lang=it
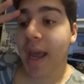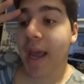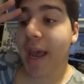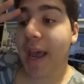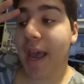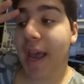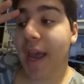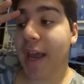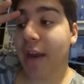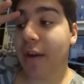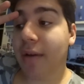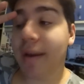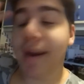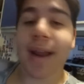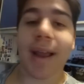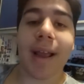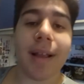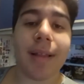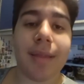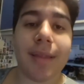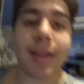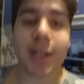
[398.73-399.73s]
E noi
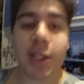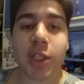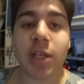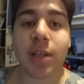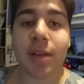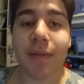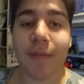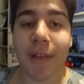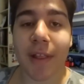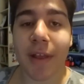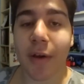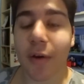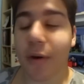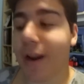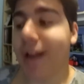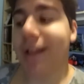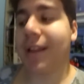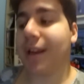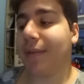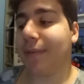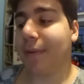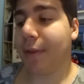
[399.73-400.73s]
ragazzi ci si vede con
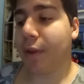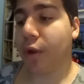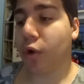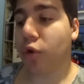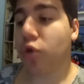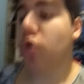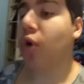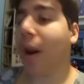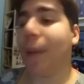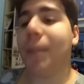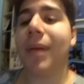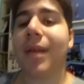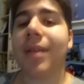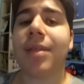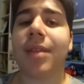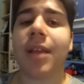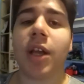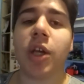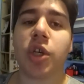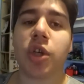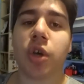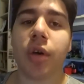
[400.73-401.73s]
altri video sulla
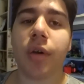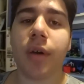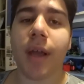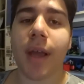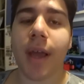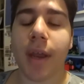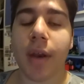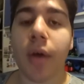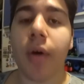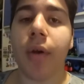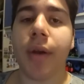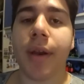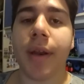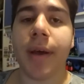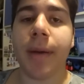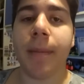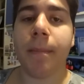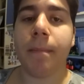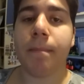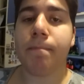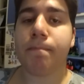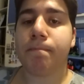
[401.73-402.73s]
PlayStation e
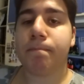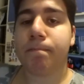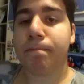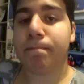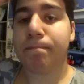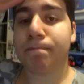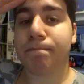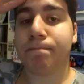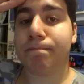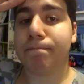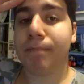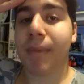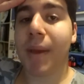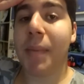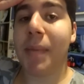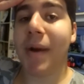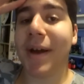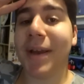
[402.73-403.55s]
non. Bye